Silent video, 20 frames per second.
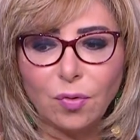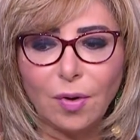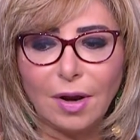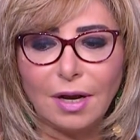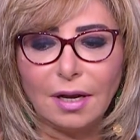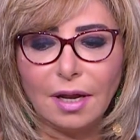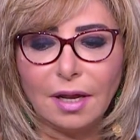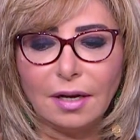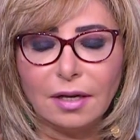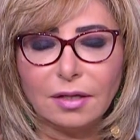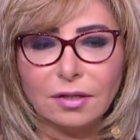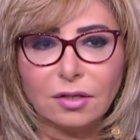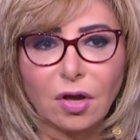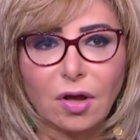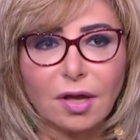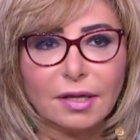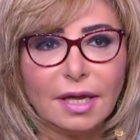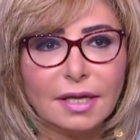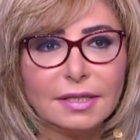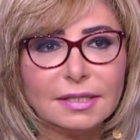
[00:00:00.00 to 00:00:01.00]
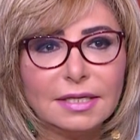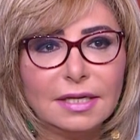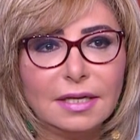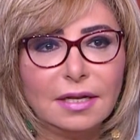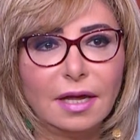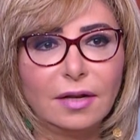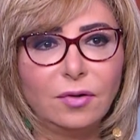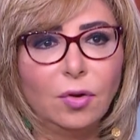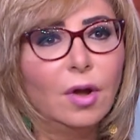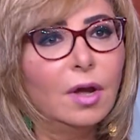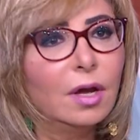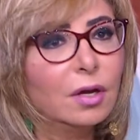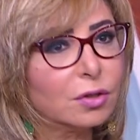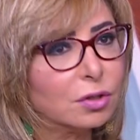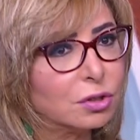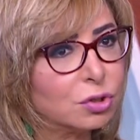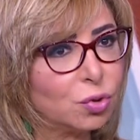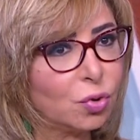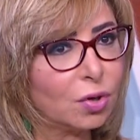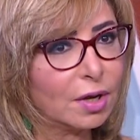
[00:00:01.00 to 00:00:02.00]
ولا الانتقادات دي لان
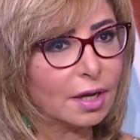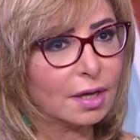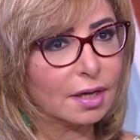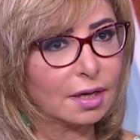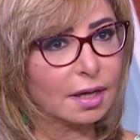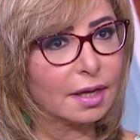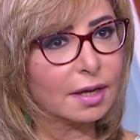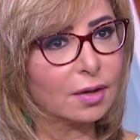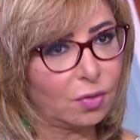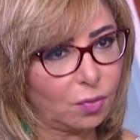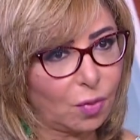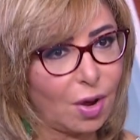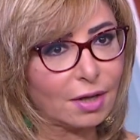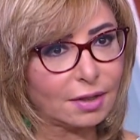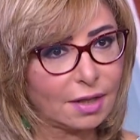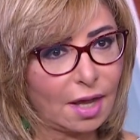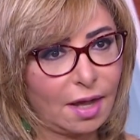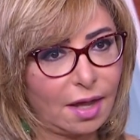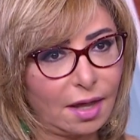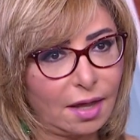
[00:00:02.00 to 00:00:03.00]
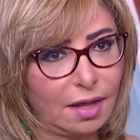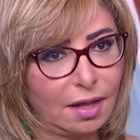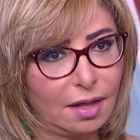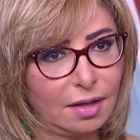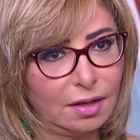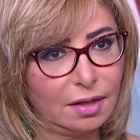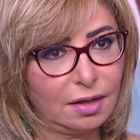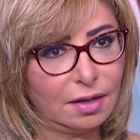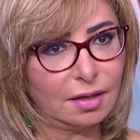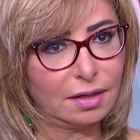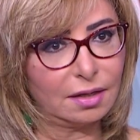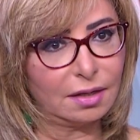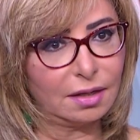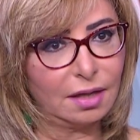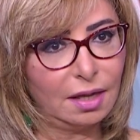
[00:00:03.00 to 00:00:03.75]
زوجك وقتها آه،